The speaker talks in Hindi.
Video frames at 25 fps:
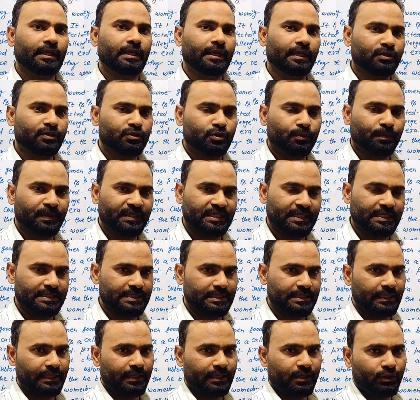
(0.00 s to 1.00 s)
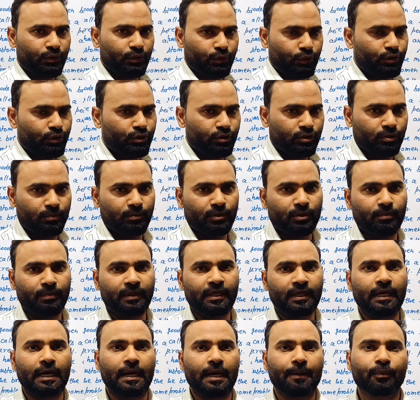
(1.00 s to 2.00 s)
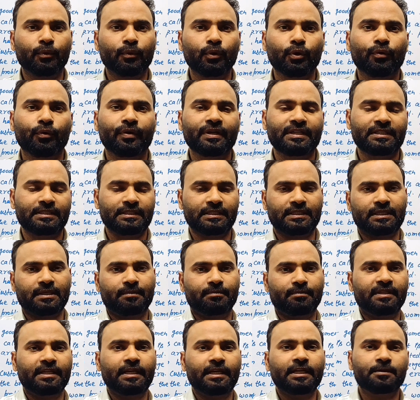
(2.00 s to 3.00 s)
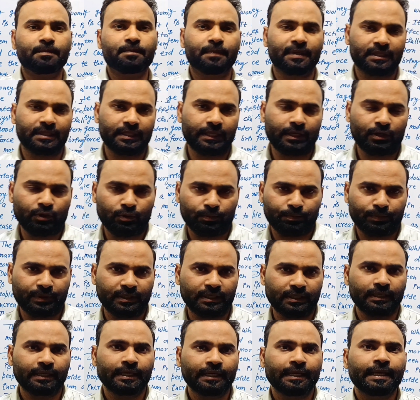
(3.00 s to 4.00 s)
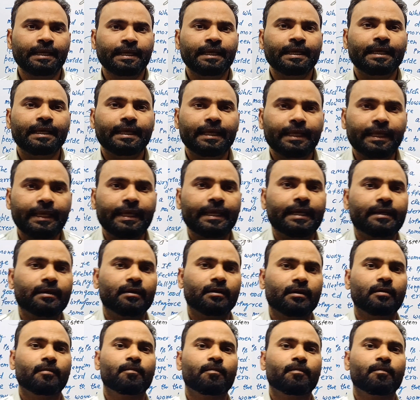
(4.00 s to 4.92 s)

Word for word: एक सौ पचास से लेकर दो सौ शब्दों में आपको डोरी सिस्टम दहेज प्रथा के ऊपर एक